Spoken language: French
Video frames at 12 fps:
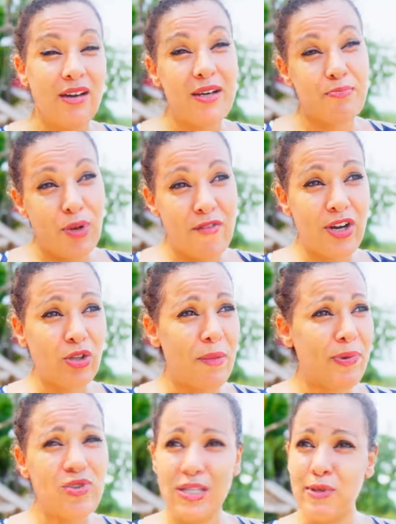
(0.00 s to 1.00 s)
Pour l'avocate, on a
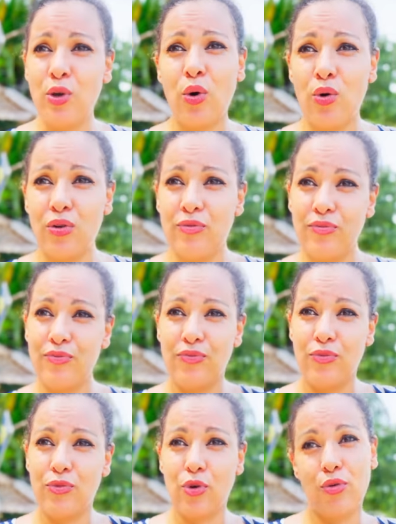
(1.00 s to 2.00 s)
perdu 10 000 euros.
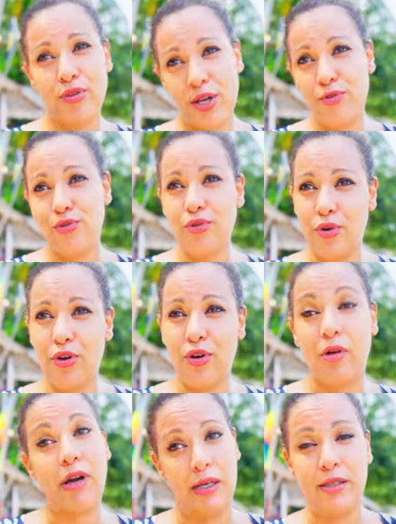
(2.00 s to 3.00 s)
Donc on a dû,
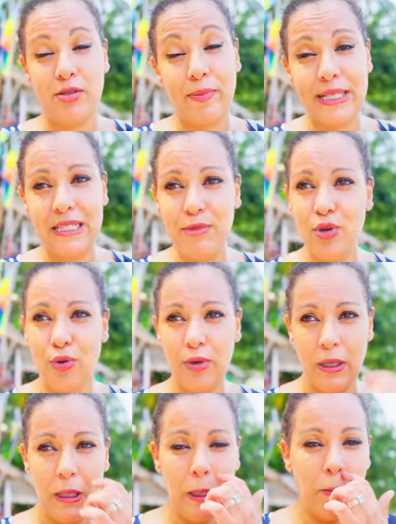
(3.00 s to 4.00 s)
il nous a pris 10 000 euros
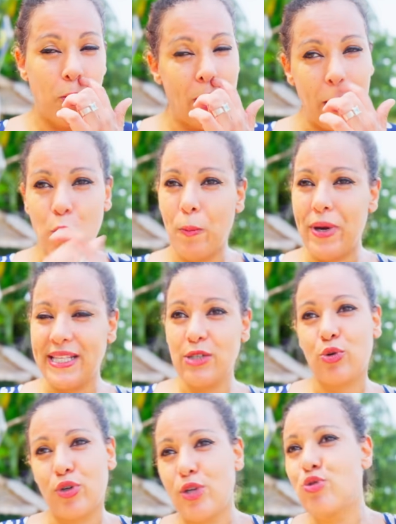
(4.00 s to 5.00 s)
mm. pour la compagnie.
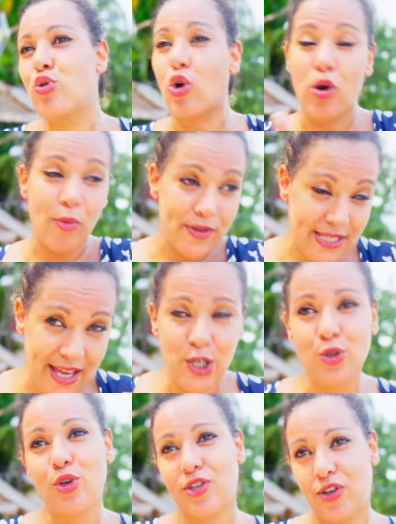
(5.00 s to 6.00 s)
Donc on a dû tout recommencer avec
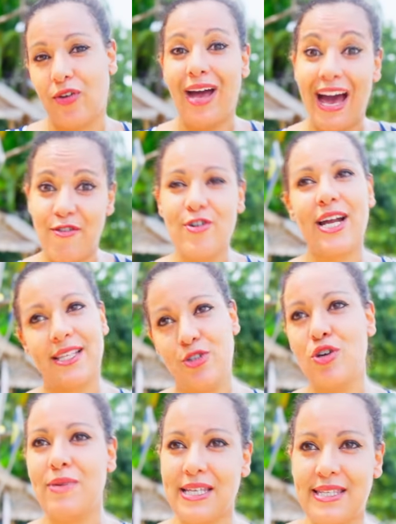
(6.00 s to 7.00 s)
une autre avocate qui,
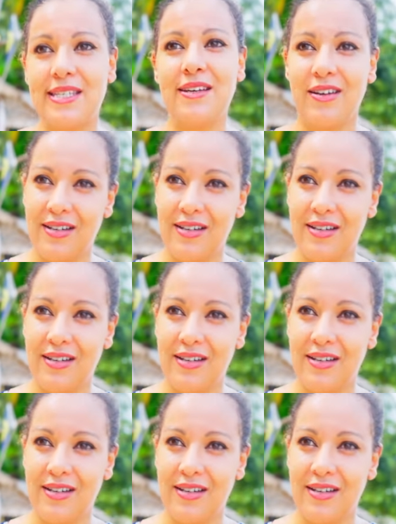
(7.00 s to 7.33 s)
Dieu merci. Mm.